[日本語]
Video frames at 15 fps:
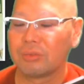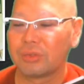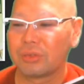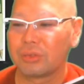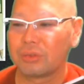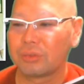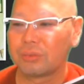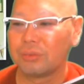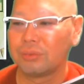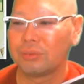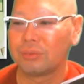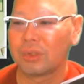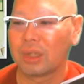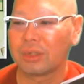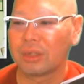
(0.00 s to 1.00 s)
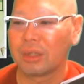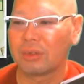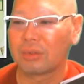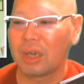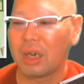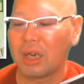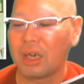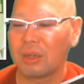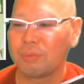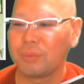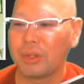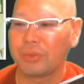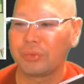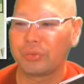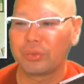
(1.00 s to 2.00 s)
不織布なんであの
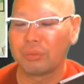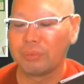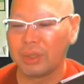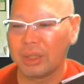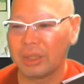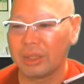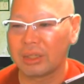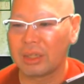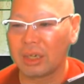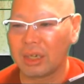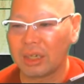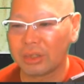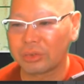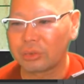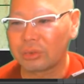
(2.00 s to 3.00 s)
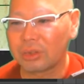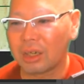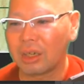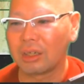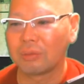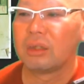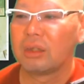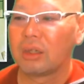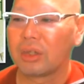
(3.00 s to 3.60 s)
カーペットメーカーとか